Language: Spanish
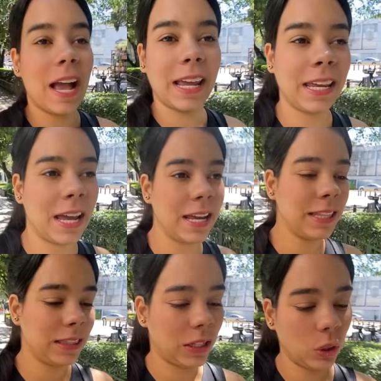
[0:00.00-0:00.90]
aquí hay
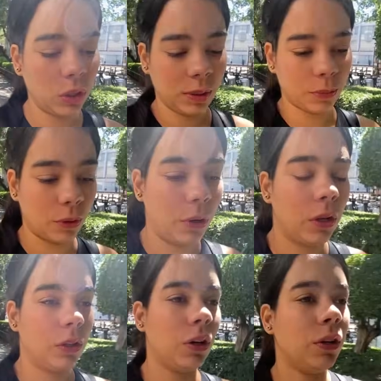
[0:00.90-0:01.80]
de todo tipo
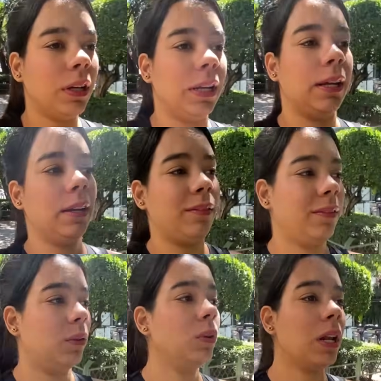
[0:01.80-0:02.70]
¿no? Eh,
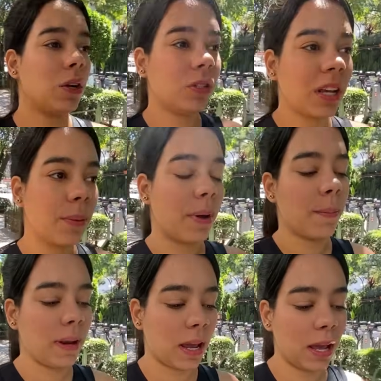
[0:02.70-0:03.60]
una de las cosas que más
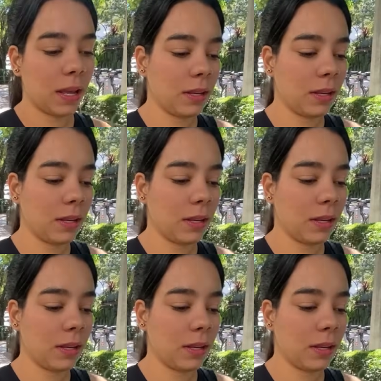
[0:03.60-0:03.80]
me ha